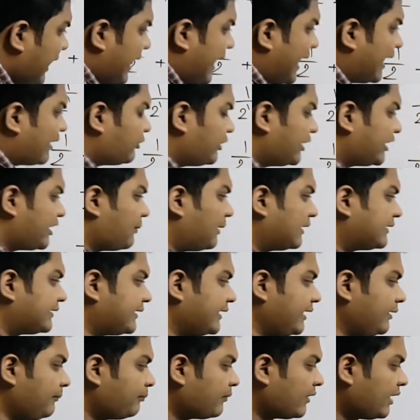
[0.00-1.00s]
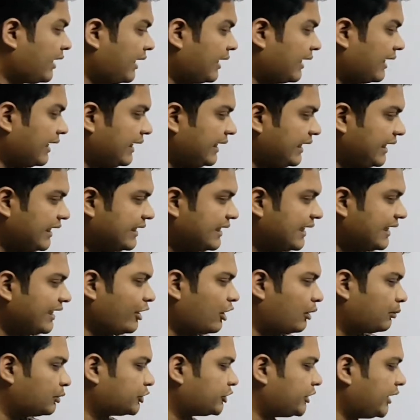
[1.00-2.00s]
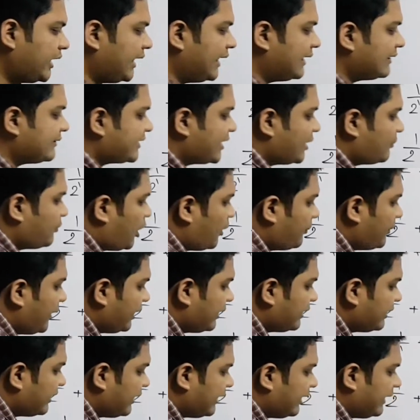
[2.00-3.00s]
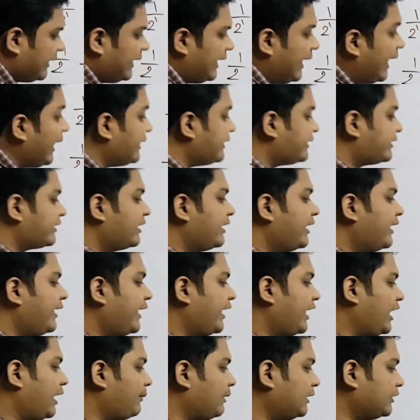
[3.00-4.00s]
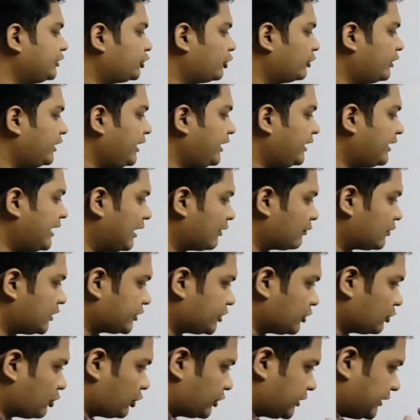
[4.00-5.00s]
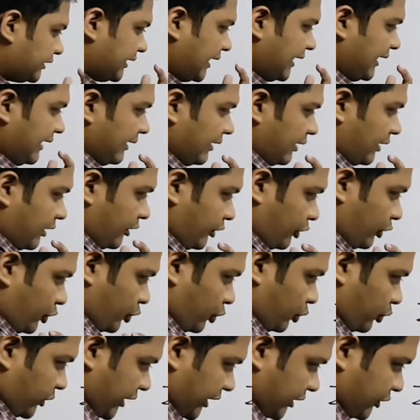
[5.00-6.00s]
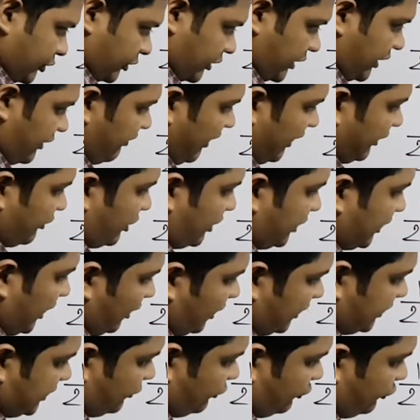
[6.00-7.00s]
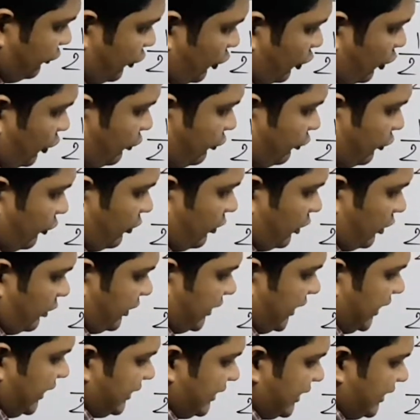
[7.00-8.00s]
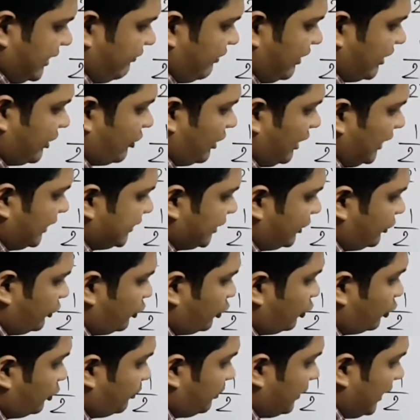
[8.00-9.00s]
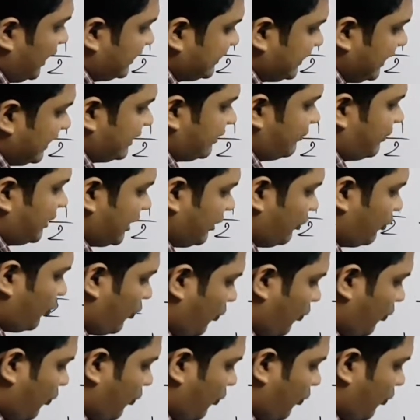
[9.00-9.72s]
এখন দেখতে পাচ্ছি এখানে অবশ্যই এলসিএম হবে এইট এবার যদি ক্যালকুলেশন করতে চাই টু দিয়ে যদি ডিভাইড করি তাহলে আসে ফোর ফোর এইটকে ডিভাইড করলে আসে টু প্লাস আলটিমেটলি